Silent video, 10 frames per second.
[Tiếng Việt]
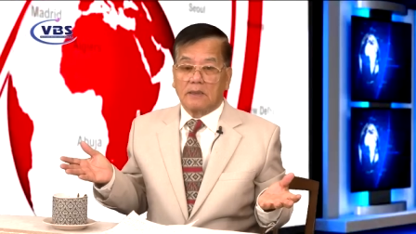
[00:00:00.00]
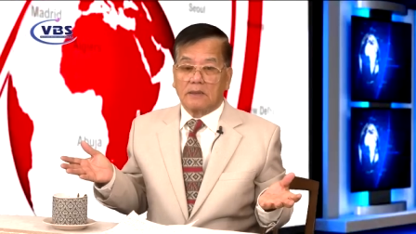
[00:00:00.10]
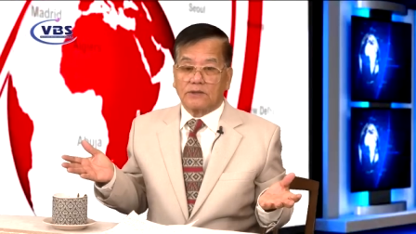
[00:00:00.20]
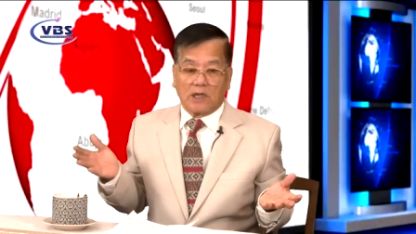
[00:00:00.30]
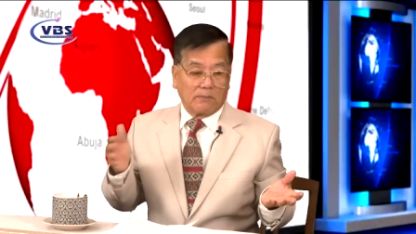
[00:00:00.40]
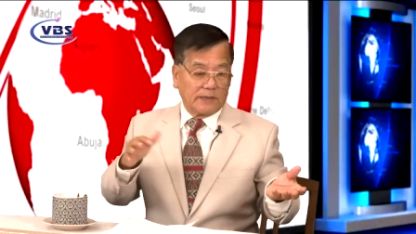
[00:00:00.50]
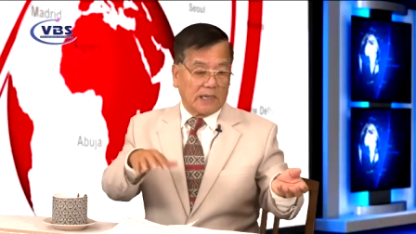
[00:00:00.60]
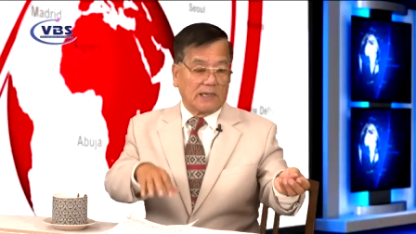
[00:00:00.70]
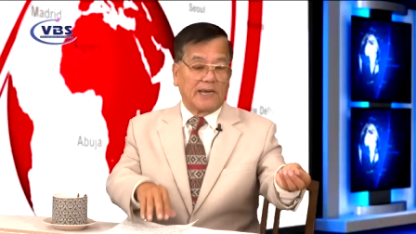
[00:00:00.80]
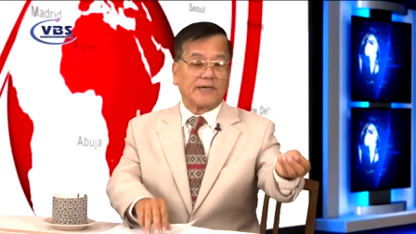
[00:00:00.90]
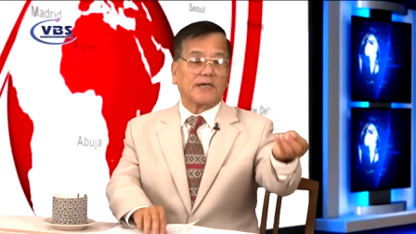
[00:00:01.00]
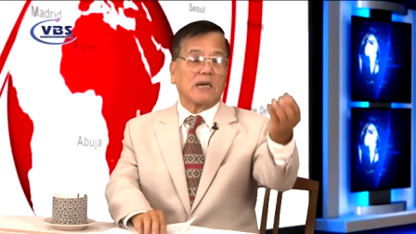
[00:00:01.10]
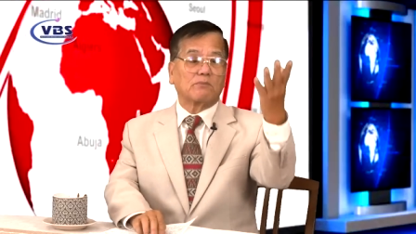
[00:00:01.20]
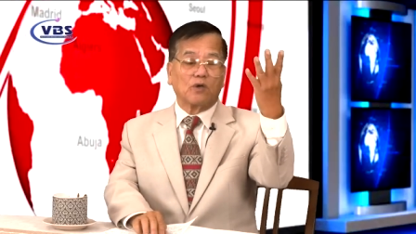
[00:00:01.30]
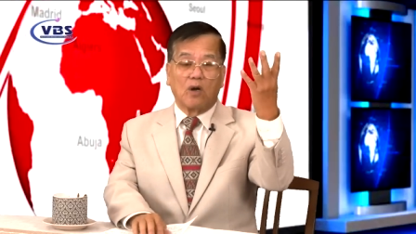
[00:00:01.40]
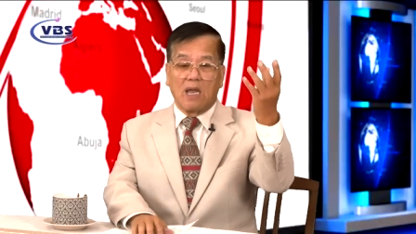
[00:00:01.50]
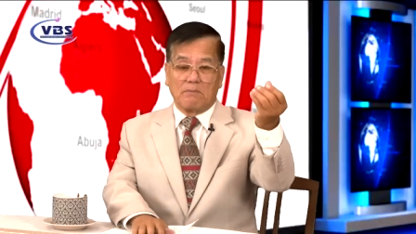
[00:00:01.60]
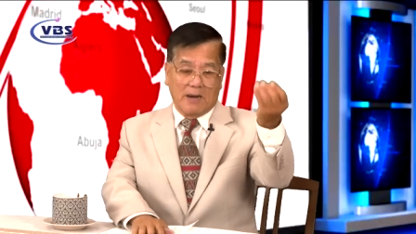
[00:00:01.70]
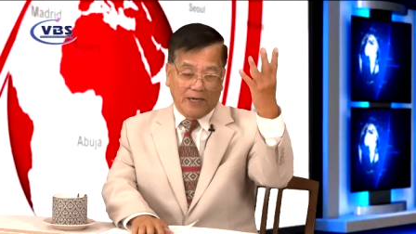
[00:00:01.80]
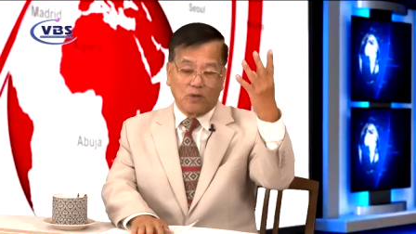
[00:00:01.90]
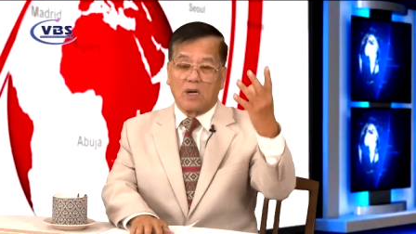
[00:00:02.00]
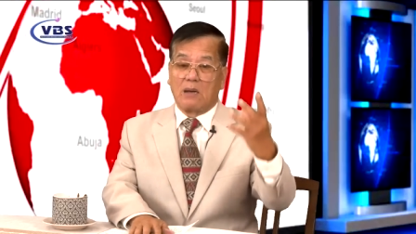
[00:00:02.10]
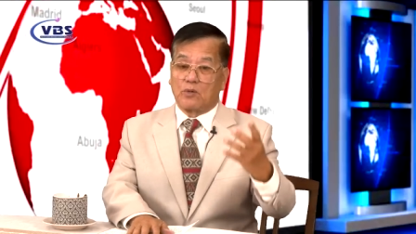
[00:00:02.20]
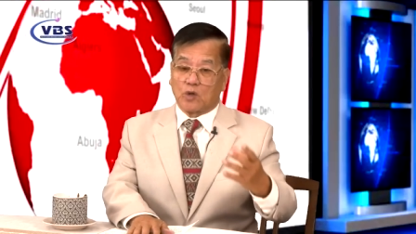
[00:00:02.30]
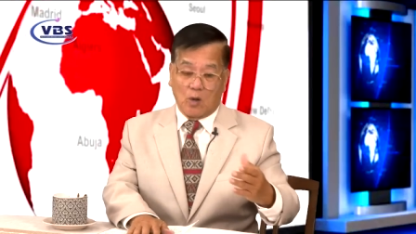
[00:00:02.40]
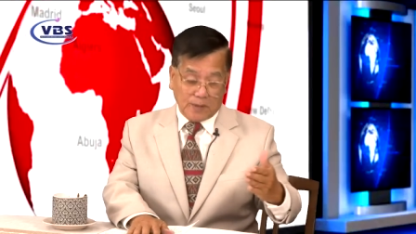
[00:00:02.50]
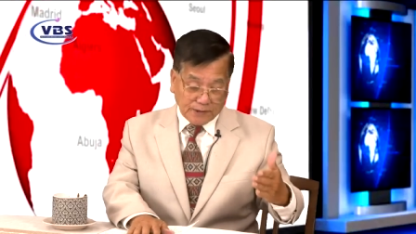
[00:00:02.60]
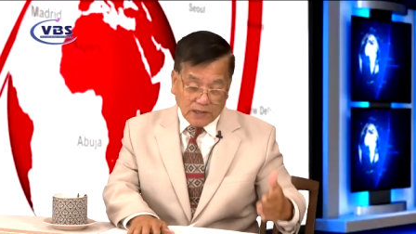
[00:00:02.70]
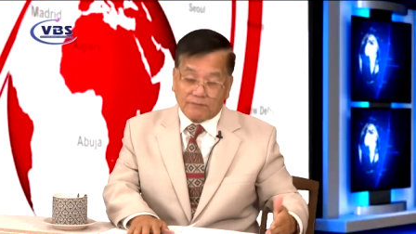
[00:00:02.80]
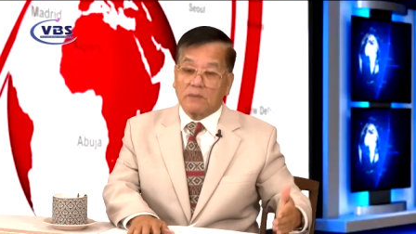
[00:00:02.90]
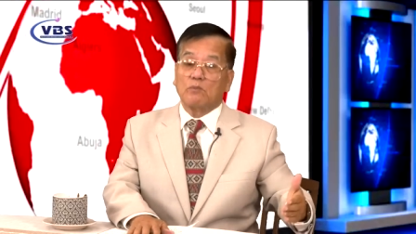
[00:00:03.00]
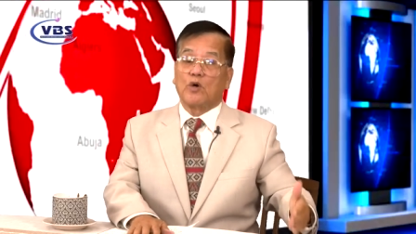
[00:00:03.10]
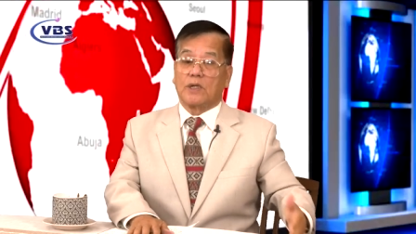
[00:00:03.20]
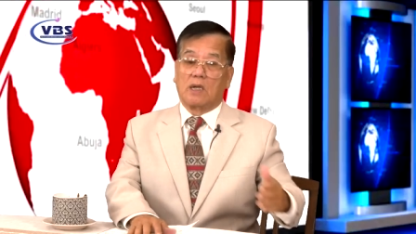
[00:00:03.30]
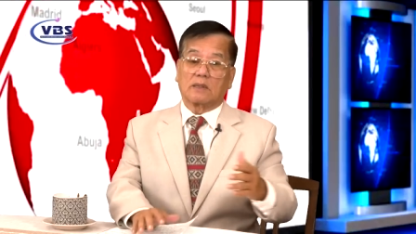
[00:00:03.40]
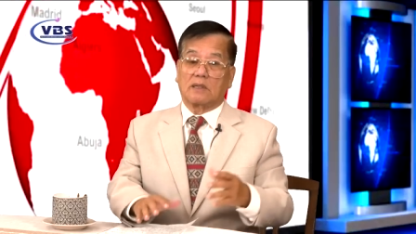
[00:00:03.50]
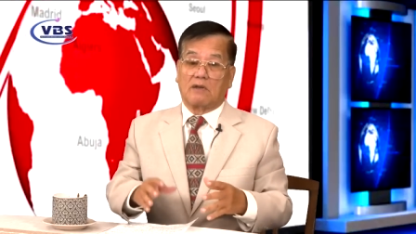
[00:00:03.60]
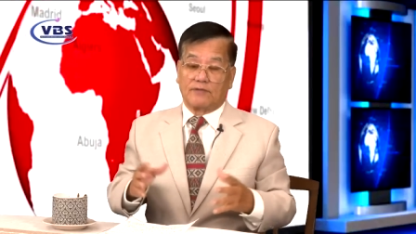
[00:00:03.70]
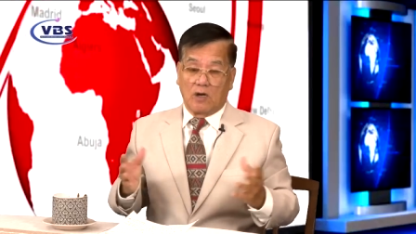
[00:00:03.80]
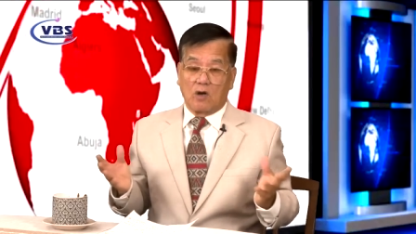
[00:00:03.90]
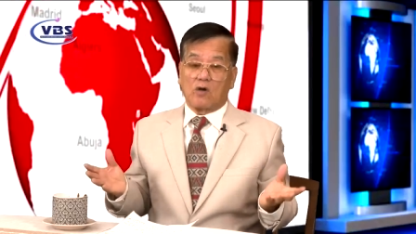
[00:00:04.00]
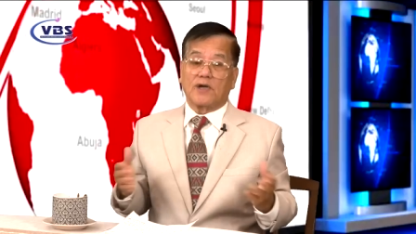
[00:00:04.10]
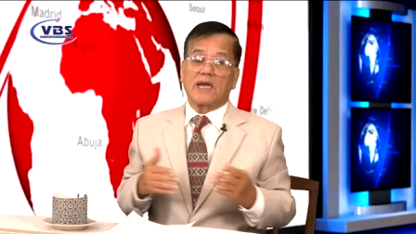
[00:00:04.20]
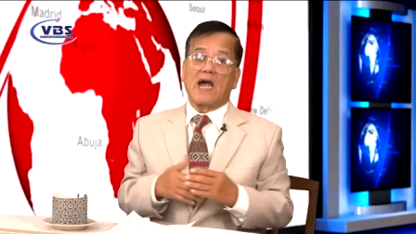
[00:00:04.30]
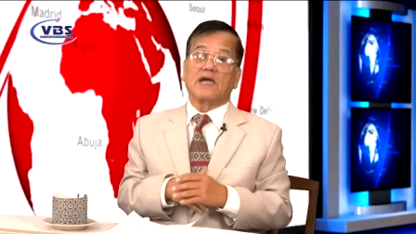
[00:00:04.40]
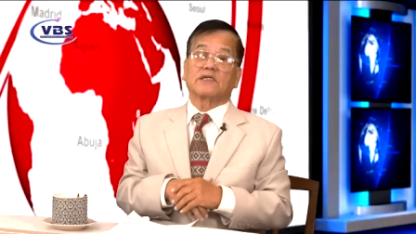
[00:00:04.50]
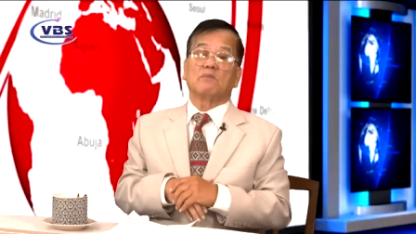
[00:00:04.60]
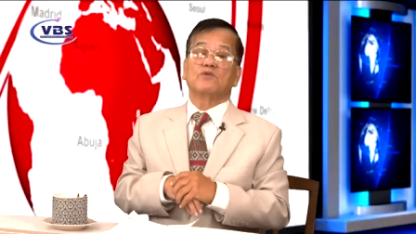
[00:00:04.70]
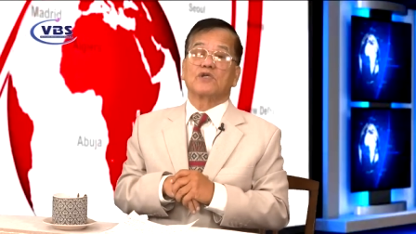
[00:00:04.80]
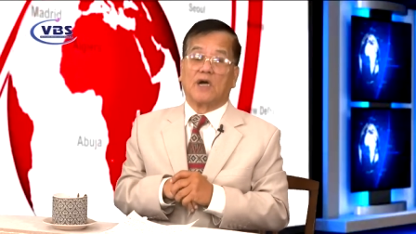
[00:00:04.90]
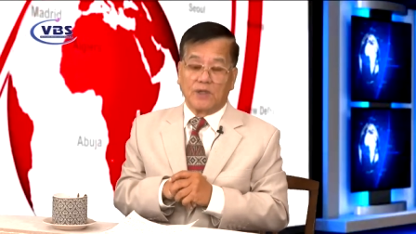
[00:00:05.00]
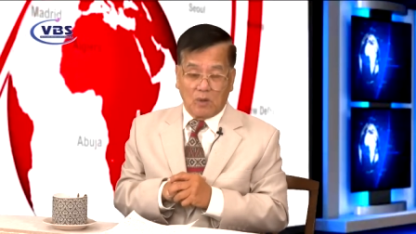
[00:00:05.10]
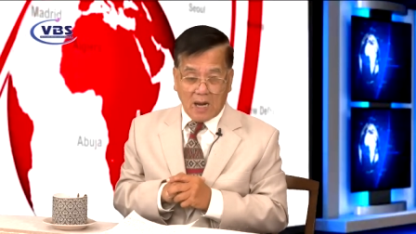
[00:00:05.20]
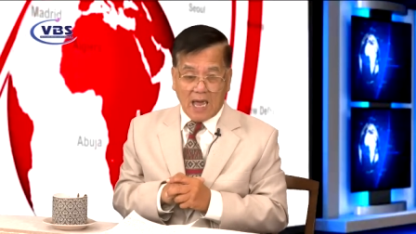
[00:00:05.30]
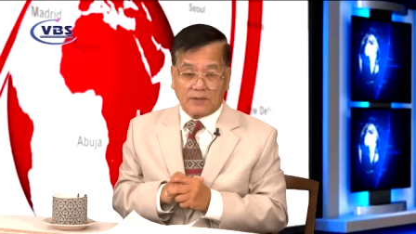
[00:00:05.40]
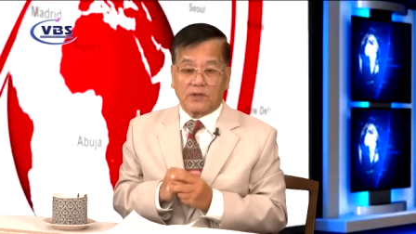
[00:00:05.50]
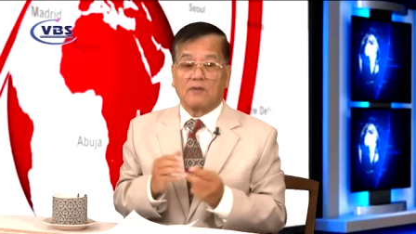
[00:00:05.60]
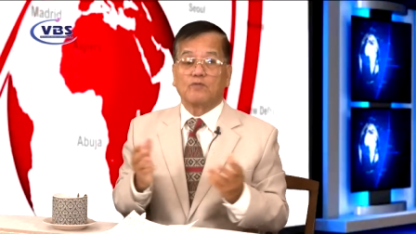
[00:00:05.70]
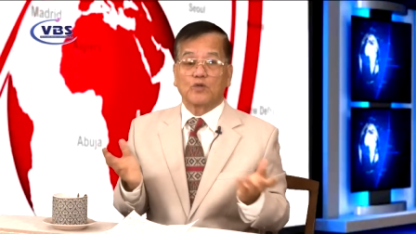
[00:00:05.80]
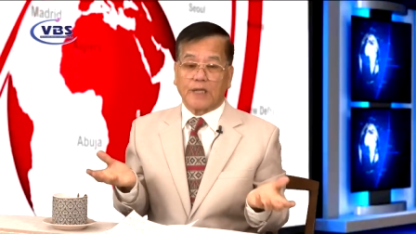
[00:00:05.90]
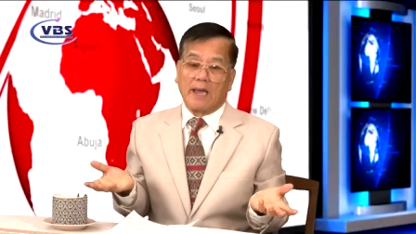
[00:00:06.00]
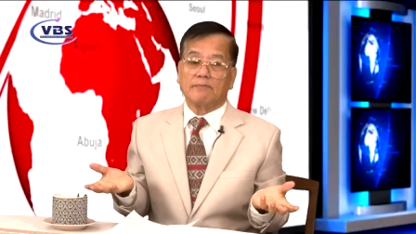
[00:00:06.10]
Trứng bây giờ lên đến năm đô la, bảy đô la một hộp người ta vẫn mua được là vì họ có đến hai trăm năm mươi đô la tiền food stamp.